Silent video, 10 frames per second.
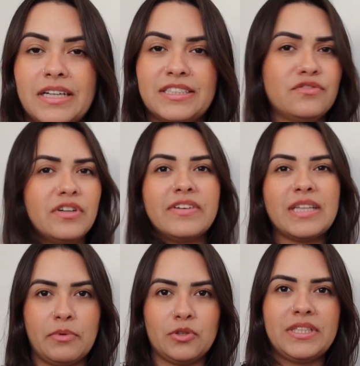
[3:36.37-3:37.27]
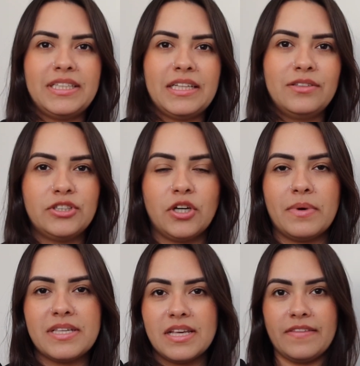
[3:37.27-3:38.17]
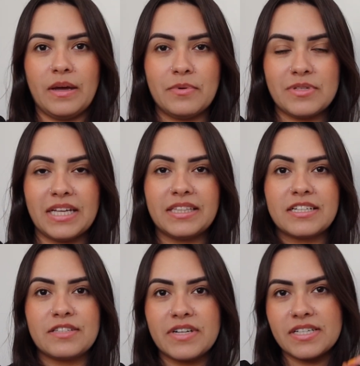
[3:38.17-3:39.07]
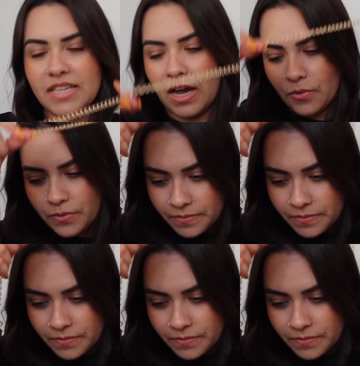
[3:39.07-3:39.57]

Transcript: Assim, não vou levantar porque eu tô sentada no chão, mas dá pra usar transversal.